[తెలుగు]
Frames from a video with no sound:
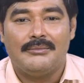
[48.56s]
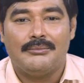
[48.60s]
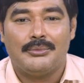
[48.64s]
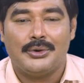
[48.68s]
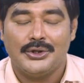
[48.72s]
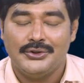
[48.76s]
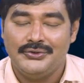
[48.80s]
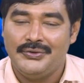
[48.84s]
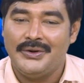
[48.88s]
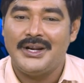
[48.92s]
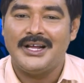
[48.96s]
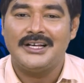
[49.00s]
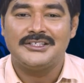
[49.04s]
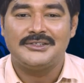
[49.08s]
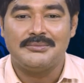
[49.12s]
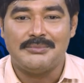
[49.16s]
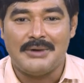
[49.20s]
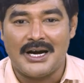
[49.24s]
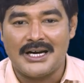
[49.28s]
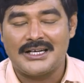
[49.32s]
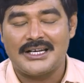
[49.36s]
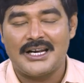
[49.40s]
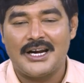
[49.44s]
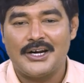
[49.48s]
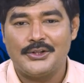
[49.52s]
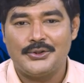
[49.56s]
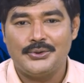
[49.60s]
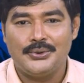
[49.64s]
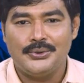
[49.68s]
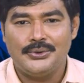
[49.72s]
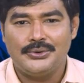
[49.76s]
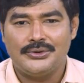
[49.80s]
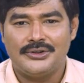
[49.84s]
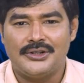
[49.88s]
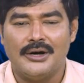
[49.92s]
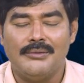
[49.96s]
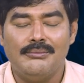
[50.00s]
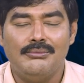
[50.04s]
పృథ్వీరాజ్ మాట్లాడుతూ
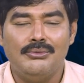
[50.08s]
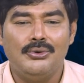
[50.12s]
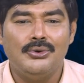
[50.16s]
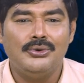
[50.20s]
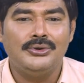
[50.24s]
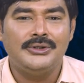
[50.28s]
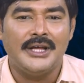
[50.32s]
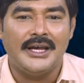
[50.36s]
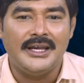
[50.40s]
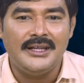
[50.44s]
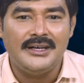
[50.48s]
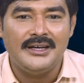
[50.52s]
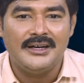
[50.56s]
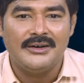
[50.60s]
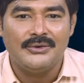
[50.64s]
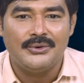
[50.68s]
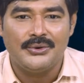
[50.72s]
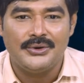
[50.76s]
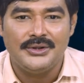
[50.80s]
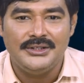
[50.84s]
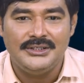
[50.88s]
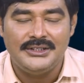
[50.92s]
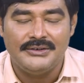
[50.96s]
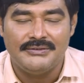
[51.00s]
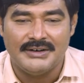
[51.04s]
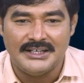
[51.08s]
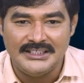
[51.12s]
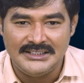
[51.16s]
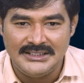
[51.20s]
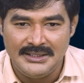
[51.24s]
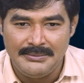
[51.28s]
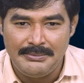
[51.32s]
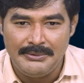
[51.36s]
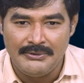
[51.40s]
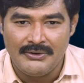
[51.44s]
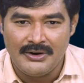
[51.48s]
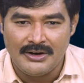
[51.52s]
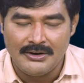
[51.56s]
దమ్ము ధైర్యం గురించి
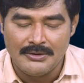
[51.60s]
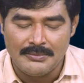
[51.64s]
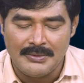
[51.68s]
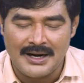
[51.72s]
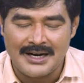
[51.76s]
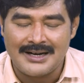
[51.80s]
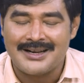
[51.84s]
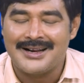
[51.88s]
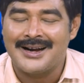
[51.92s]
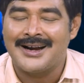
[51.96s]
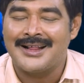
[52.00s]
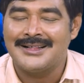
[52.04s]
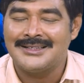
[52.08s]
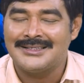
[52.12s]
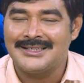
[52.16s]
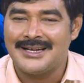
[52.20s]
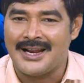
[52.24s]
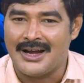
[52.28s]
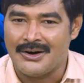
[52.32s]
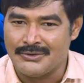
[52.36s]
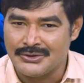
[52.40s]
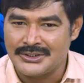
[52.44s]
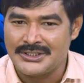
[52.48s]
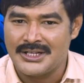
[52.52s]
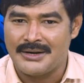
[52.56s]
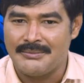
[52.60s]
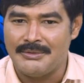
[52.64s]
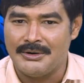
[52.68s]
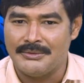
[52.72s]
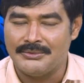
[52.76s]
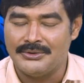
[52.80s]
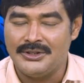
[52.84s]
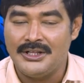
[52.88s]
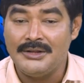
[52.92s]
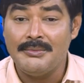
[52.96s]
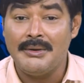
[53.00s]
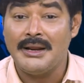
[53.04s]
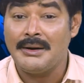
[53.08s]
వైసీపీ వాళ్ళు మాట్లాడాల్సిన
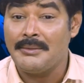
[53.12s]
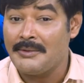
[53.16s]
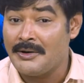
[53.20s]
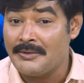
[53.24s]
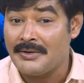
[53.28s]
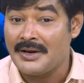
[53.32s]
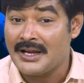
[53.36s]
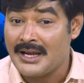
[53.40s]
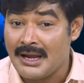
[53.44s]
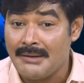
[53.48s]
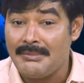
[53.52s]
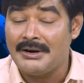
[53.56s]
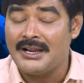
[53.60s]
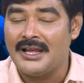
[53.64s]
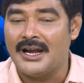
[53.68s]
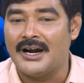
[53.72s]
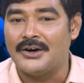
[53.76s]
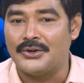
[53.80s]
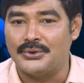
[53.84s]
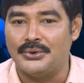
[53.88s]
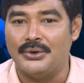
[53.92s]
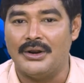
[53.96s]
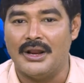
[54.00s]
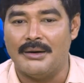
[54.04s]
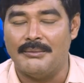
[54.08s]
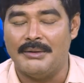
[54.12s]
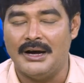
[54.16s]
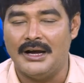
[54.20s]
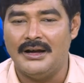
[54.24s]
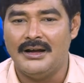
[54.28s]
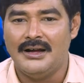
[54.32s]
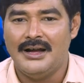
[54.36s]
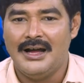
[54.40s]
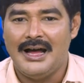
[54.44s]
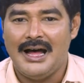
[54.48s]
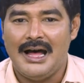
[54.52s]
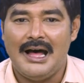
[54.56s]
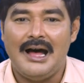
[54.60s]
అవసరమేముంది మనం ఏమన్నా కబడ్డీ ఆడుతున్నామా
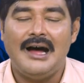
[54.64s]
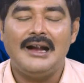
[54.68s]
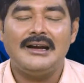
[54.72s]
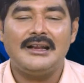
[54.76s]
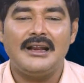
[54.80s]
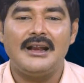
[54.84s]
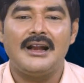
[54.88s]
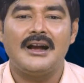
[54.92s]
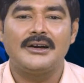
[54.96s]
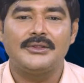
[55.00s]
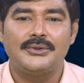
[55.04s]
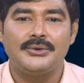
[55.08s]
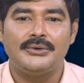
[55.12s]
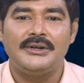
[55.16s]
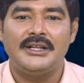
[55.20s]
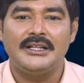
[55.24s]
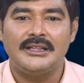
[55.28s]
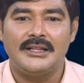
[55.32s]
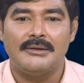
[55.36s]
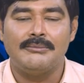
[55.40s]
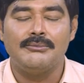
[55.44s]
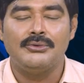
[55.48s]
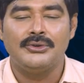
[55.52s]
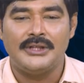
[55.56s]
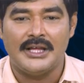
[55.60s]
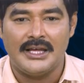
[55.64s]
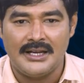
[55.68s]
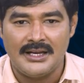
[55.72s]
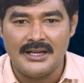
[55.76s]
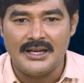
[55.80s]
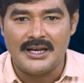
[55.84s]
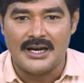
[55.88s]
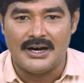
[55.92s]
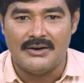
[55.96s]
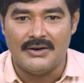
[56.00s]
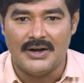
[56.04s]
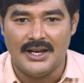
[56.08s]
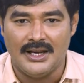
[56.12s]
ఆటలు ఆడుతుంటే దమ్ము ధైర్యం
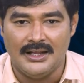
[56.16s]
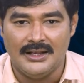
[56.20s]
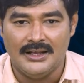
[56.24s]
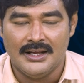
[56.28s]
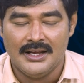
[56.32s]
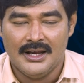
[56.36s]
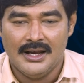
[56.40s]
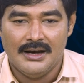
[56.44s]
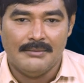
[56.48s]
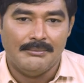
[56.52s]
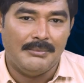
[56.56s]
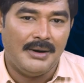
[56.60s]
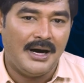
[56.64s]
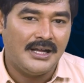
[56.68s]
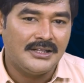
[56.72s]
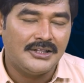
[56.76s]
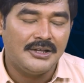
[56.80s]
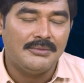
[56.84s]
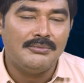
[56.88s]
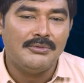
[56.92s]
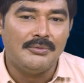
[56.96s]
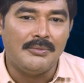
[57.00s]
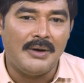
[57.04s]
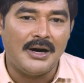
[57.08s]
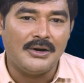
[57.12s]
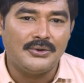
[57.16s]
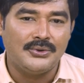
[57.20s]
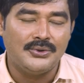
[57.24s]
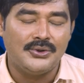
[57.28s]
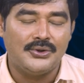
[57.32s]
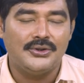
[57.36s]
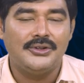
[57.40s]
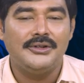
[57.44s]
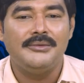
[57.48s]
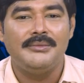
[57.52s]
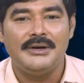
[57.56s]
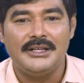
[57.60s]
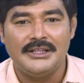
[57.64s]
కావాలి మా దమ్ము
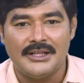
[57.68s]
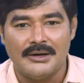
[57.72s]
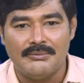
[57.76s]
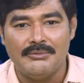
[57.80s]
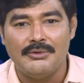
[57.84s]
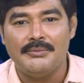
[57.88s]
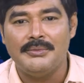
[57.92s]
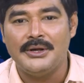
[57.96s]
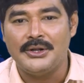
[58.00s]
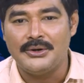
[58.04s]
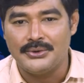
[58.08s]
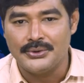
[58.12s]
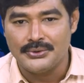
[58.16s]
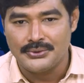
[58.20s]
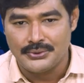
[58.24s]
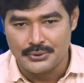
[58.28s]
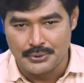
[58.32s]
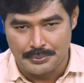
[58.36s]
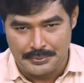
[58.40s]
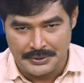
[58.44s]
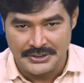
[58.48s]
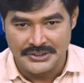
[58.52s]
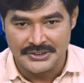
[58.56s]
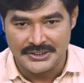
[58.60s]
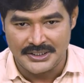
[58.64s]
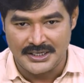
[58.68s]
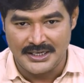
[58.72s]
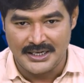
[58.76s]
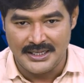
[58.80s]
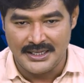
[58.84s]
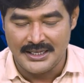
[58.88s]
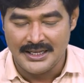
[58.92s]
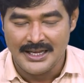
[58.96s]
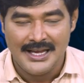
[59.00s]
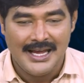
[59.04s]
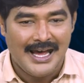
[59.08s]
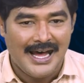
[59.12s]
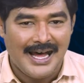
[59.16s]
మాకుంటుంది మీ దమ్ము మీరు చూపించండి
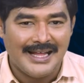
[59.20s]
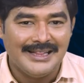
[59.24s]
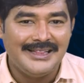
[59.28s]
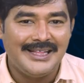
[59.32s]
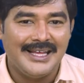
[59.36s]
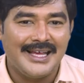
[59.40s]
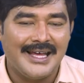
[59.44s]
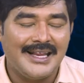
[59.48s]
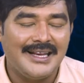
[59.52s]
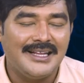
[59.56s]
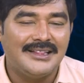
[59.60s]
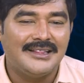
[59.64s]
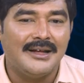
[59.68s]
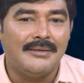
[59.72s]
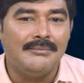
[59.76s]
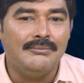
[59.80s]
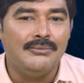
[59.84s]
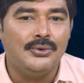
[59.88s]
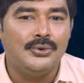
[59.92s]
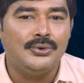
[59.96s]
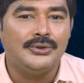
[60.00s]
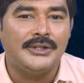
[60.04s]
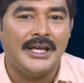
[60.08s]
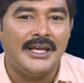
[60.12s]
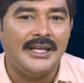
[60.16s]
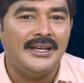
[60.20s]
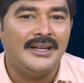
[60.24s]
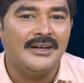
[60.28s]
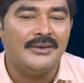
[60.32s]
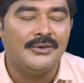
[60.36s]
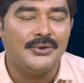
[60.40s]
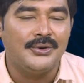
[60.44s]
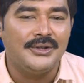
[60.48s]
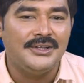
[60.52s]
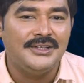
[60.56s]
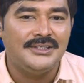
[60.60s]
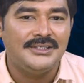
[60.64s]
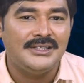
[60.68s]
అంతేగాని దమ్ము ధైర్యం
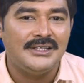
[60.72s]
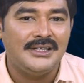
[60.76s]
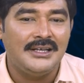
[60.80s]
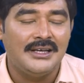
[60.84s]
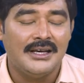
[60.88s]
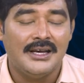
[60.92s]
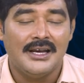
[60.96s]
గురించి